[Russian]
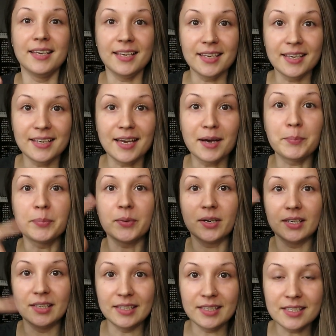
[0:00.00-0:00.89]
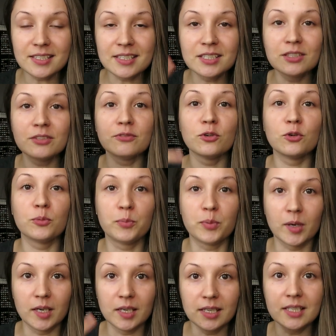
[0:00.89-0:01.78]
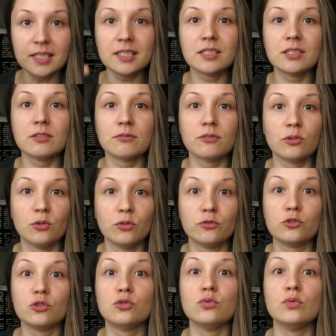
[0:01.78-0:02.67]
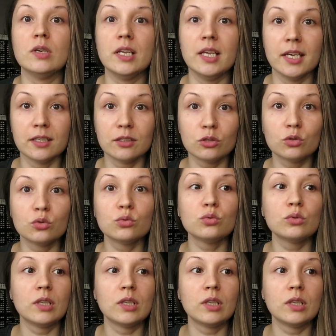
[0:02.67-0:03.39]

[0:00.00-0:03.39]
И я пролистываю, пролистываю всю ленту,